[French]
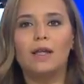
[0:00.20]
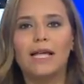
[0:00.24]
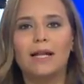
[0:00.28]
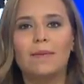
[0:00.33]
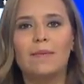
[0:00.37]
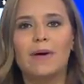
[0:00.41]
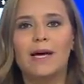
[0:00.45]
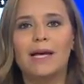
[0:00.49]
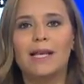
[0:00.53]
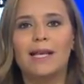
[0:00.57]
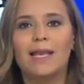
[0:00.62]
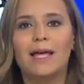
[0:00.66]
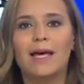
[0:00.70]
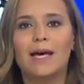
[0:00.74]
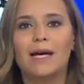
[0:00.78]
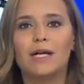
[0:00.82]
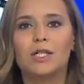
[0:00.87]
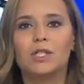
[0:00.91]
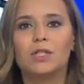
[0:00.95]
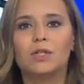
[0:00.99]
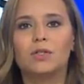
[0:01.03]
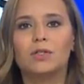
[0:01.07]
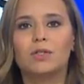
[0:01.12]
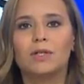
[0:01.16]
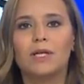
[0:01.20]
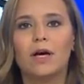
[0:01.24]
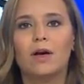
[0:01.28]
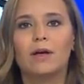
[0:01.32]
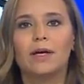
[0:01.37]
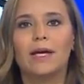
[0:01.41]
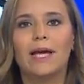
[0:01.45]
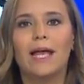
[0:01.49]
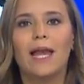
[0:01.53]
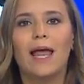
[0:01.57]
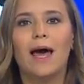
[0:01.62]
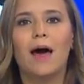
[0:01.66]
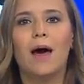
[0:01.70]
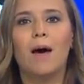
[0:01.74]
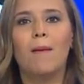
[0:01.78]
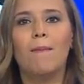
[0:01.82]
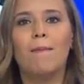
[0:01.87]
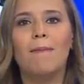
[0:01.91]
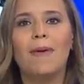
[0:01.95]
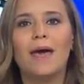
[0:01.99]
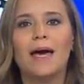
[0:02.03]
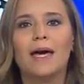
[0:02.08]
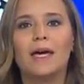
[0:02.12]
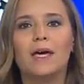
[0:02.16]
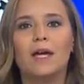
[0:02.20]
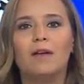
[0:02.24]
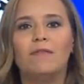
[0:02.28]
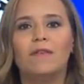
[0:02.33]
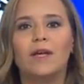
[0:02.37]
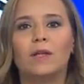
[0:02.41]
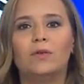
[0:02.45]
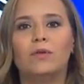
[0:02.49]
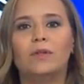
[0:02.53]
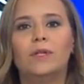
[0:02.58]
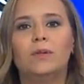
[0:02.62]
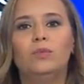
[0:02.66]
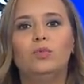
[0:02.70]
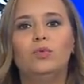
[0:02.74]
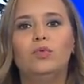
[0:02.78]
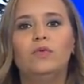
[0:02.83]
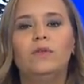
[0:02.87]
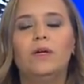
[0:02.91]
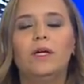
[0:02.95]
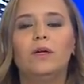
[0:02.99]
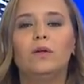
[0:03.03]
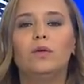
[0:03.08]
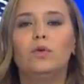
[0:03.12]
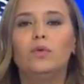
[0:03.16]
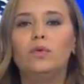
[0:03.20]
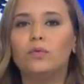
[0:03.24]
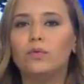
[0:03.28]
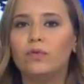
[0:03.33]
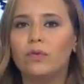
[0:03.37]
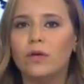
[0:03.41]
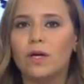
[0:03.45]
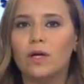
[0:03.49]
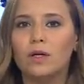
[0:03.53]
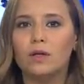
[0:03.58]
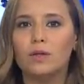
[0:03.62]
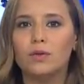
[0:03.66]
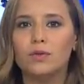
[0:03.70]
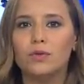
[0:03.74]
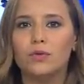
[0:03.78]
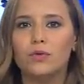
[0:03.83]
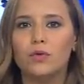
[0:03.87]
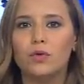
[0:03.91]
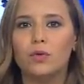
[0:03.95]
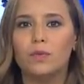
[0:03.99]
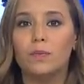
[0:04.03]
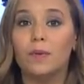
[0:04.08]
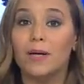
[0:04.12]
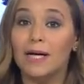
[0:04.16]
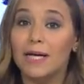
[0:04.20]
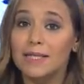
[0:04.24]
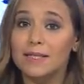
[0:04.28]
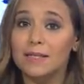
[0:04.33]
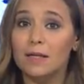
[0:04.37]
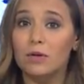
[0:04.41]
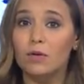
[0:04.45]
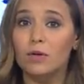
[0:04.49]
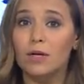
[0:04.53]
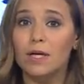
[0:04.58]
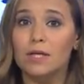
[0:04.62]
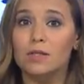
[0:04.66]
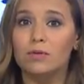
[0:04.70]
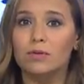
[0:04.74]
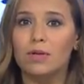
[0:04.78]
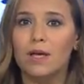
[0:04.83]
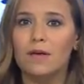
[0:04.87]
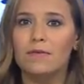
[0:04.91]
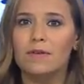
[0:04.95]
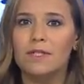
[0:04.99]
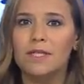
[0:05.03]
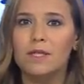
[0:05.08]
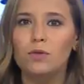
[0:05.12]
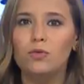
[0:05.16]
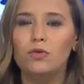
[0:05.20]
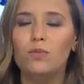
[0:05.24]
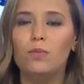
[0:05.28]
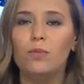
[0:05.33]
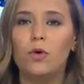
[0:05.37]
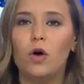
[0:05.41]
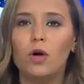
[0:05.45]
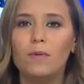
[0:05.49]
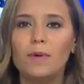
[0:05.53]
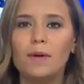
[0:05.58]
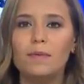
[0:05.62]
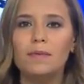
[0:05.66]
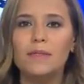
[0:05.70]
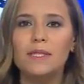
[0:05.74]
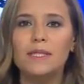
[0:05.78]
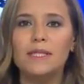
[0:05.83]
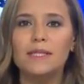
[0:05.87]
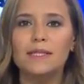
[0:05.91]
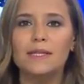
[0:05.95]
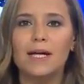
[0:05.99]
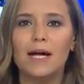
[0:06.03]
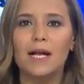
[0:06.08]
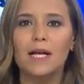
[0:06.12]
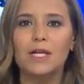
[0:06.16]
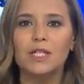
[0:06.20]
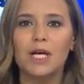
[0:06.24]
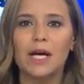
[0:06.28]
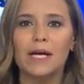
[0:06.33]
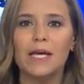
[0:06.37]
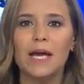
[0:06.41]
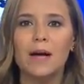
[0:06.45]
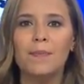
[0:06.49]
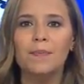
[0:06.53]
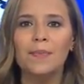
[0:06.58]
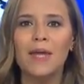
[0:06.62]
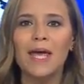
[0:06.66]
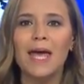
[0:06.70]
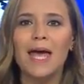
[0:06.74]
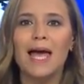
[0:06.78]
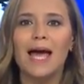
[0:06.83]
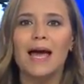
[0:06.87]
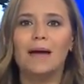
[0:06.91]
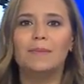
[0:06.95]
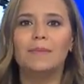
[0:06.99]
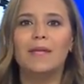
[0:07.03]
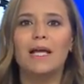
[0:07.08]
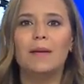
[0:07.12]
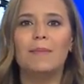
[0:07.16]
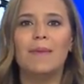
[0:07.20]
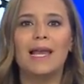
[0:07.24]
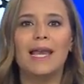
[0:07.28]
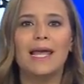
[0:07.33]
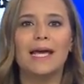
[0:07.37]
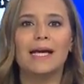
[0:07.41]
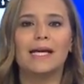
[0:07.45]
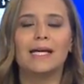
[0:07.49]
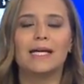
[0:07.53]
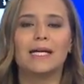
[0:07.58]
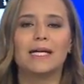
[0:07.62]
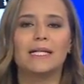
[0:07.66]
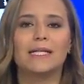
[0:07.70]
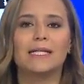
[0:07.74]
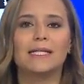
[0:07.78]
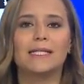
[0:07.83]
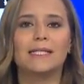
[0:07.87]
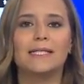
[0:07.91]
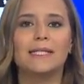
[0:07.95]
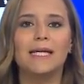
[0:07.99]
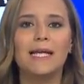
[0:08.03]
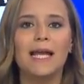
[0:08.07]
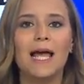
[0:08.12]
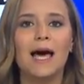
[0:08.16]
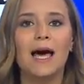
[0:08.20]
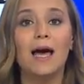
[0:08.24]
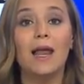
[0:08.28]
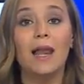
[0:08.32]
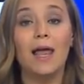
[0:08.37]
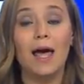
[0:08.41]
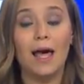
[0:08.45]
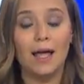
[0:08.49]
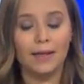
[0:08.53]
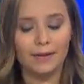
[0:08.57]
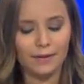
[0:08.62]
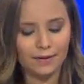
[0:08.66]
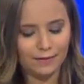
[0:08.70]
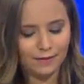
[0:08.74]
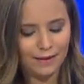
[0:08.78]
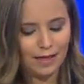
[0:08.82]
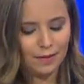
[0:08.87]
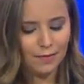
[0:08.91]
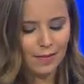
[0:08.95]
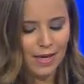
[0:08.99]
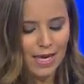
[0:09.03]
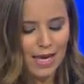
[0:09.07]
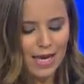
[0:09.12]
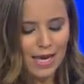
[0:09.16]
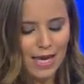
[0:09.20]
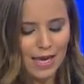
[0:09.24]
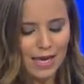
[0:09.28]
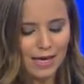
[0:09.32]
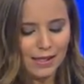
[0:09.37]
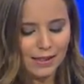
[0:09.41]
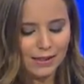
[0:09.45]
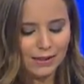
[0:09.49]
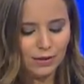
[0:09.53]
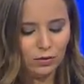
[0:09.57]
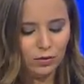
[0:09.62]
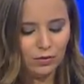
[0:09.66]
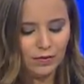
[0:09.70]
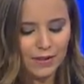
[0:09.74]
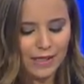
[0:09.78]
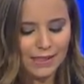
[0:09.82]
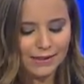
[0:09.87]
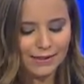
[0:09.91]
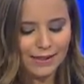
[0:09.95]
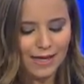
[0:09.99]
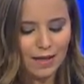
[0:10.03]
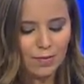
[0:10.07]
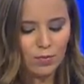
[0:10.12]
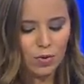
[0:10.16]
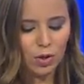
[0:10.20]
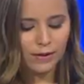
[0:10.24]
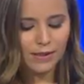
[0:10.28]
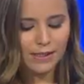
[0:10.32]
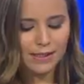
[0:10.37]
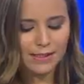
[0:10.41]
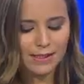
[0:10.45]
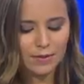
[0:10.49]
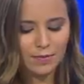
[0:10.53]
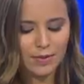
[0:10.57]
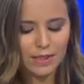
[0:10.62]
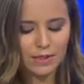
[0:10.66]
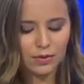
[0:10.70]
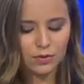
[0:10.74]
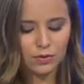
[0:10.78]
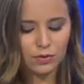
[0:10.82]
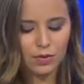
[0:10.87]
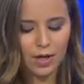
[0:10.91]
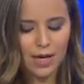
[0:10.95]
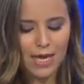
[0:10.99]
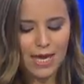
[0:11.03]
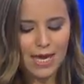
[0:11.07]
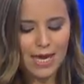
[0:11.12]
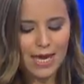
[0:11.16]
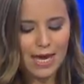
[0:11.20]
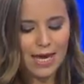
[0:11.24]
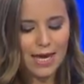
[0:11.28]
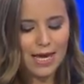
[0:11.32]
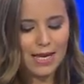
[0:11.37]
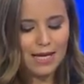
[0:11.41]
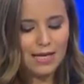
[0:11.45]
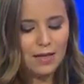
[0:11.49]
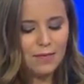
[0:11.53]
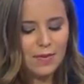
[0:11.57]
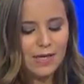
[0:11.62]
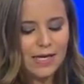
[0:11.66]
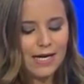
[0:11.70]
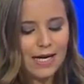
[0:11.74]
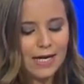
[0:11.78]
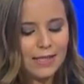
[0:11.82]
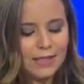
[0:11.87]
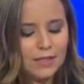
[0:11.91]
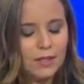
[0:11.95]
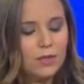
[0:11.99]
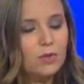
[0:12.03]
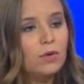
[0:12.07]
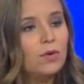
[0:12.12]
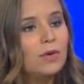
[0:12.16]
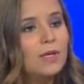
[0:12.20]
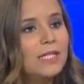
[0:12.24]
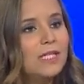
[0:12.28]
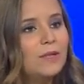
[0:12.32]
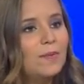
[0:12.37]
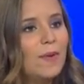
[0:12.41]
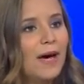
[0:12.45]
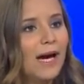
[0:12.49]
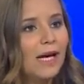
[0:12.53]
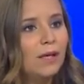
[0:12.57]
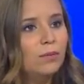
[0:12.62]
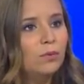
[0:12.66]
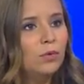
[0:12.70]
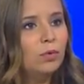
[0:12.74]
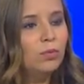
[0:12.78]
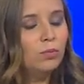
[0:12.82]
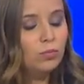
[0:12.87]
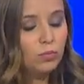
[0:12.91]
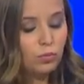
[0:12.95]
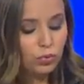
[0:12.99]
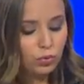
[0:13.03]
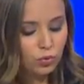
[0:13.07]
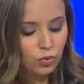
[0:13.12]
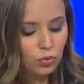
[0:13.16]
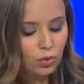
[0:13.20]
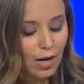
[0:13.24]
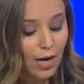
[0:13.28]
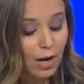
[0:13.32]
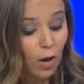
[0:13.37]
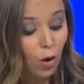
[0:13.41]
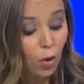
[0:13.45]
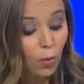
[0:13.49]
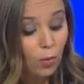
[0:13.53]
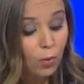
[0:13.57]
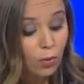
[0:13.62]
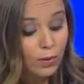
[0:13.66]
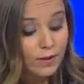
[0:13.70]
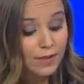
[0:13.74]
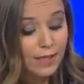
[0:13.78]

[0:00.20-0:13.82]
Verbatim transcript: Allemagne, la chancelière Angela Merkel vient de débuter une conférence de presse à l'occasion de la visite du Premier ministre algérien Abdelmalek euh, Sellal. Un des thèmes euh, qui devra être abordé, c'est bien sûr euh, l'immigration. Lise Barenbaum, bonjour. bonjour. Alors on peut